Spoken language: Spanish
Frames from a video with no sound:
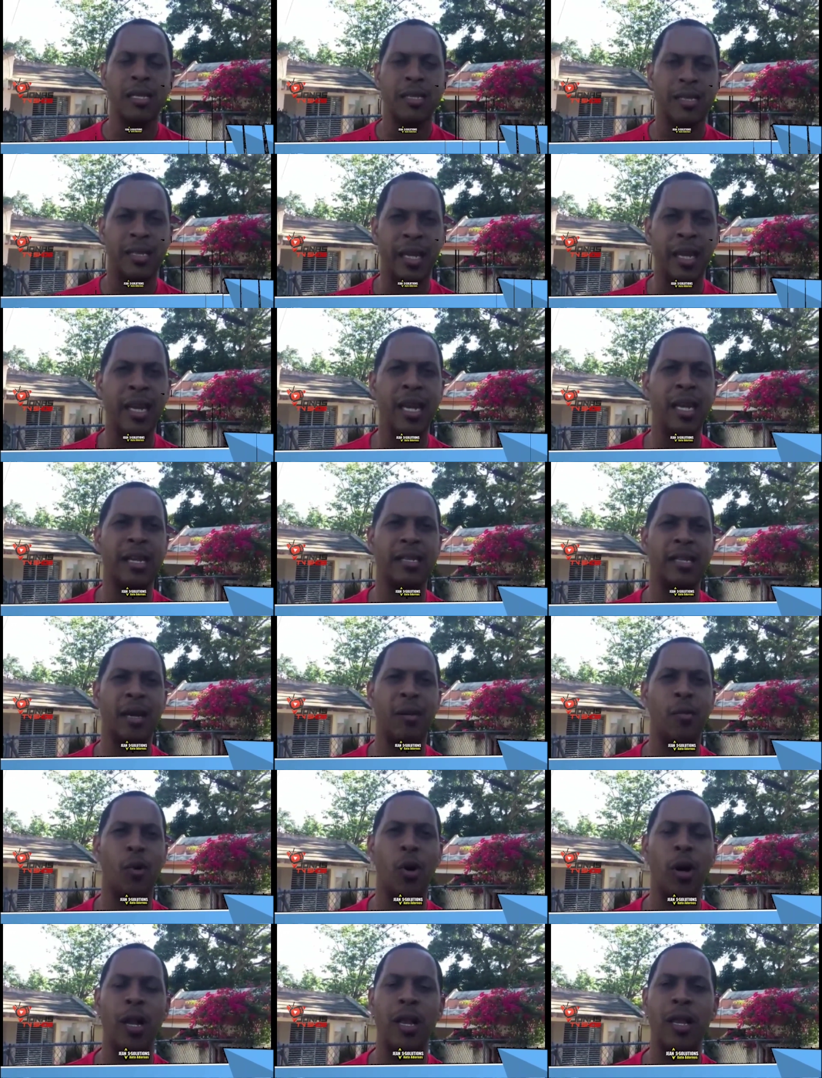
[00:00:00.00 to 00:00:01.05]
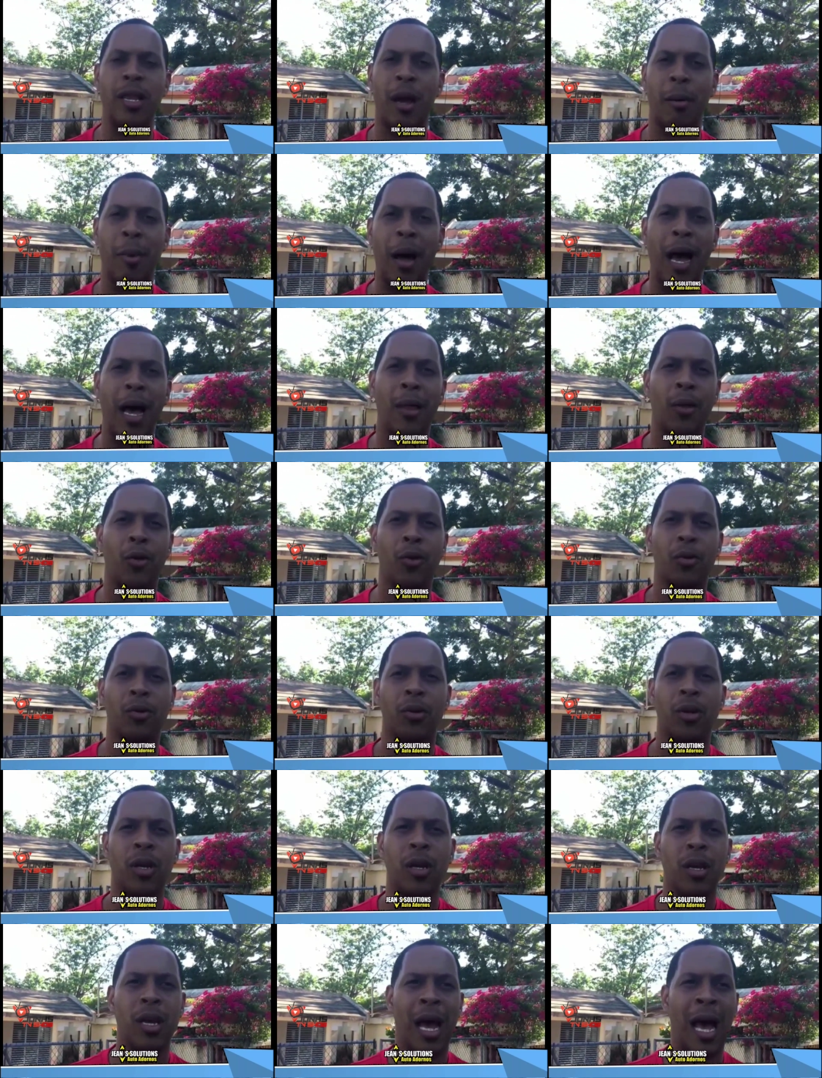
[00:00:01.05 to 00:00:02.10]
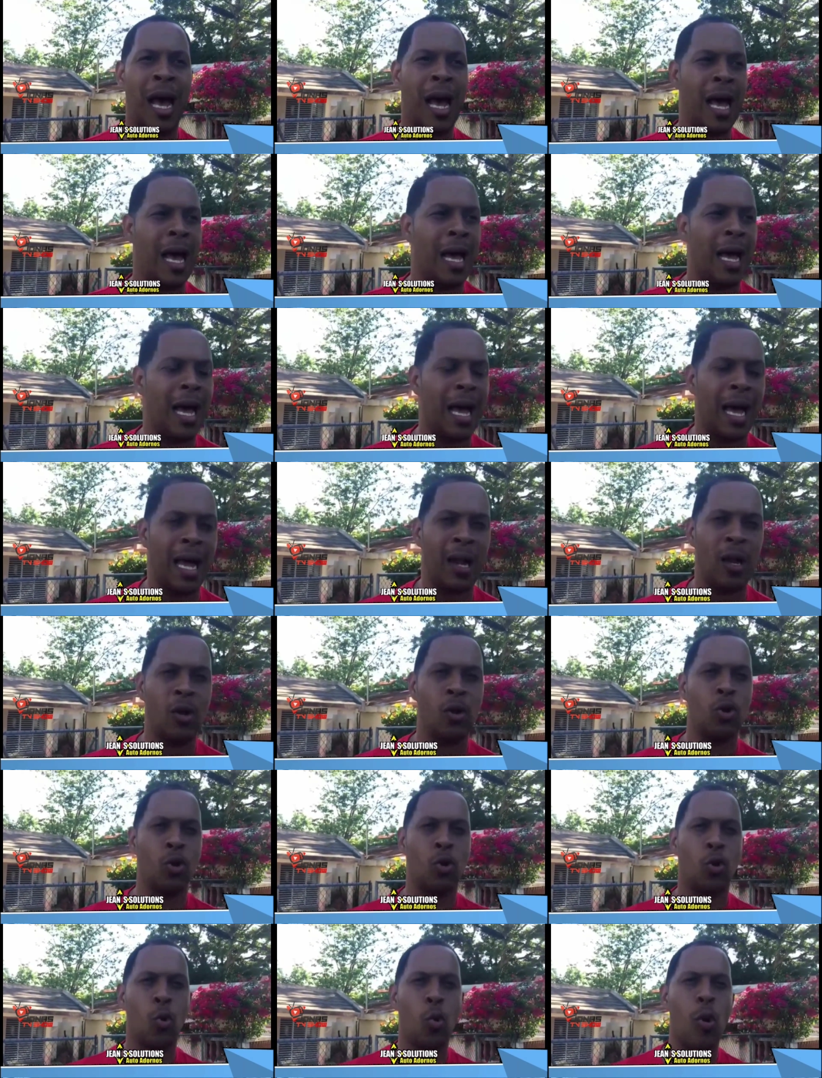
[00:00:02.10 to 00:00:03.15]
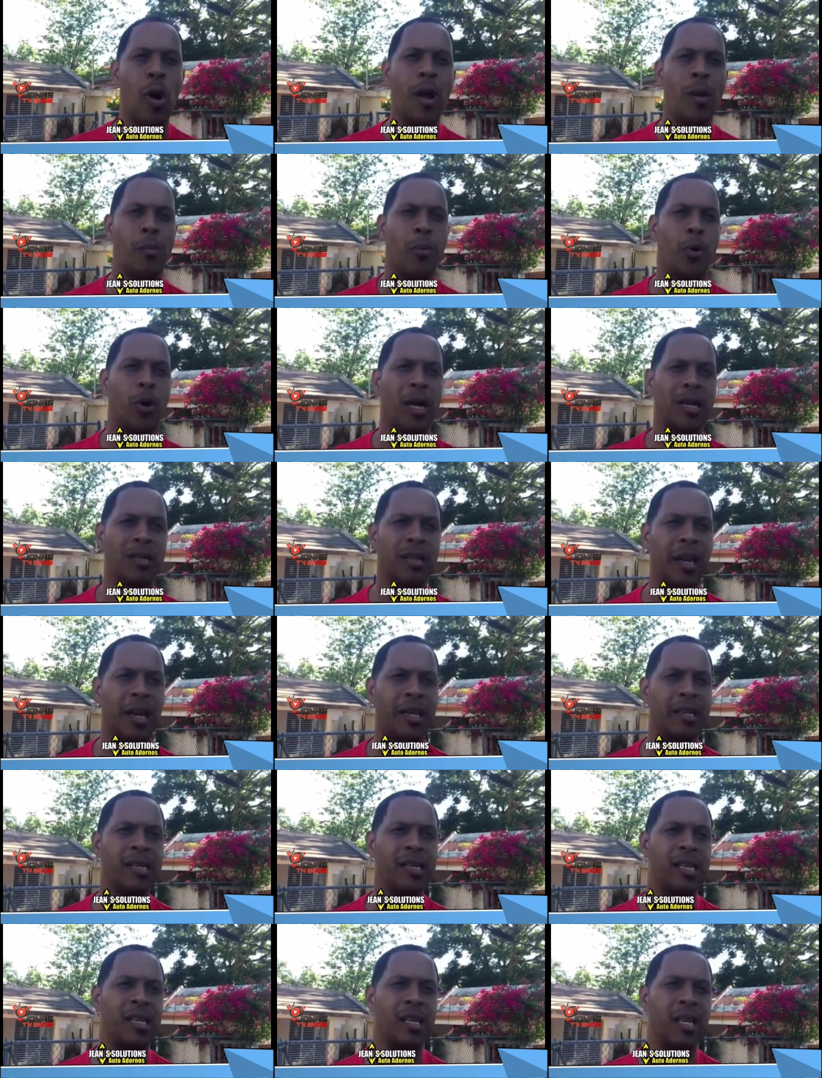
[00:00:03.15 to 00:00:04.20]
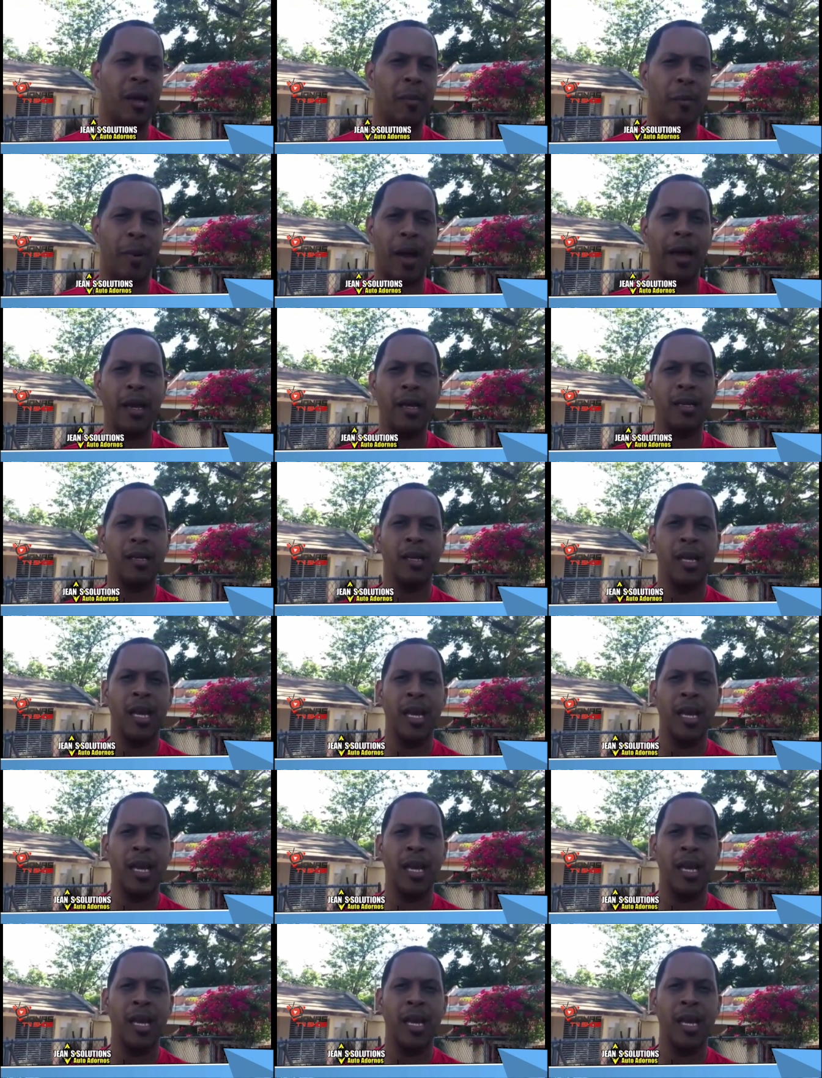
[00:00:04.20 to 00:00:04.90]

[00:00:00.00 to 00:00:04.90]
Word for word: Sí le hacemos el llamado a, a los cuerpos castrenses de este país